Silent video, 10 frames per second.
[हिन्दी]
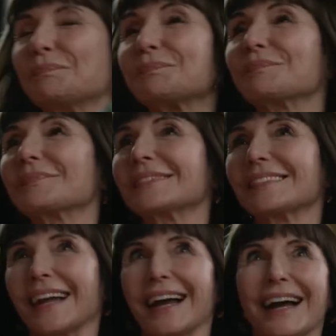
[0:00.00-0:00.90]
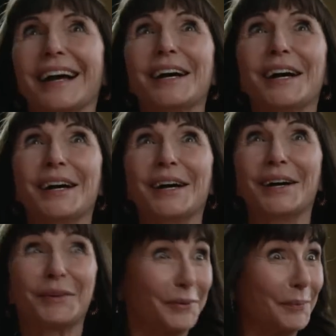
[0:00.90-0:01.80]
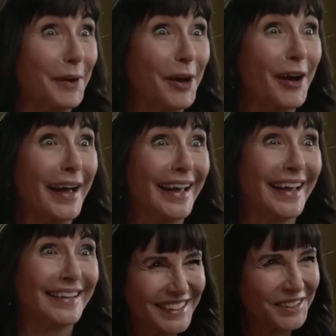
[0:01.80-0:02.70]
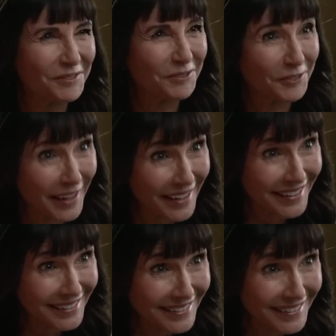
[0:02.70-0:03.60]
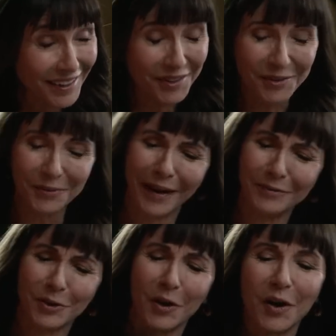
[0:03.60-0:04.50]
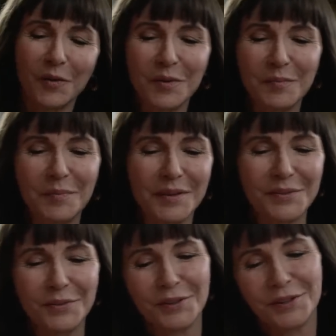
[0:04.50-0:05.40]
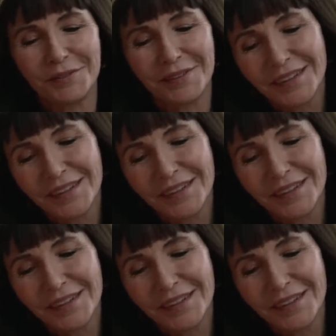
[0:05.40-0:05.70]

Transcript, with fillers: फन्नी आवाज में बात कर रहे होते हैं फिर बात करते करते गेल टेंडी के हाथ पर हाथ रखती है तो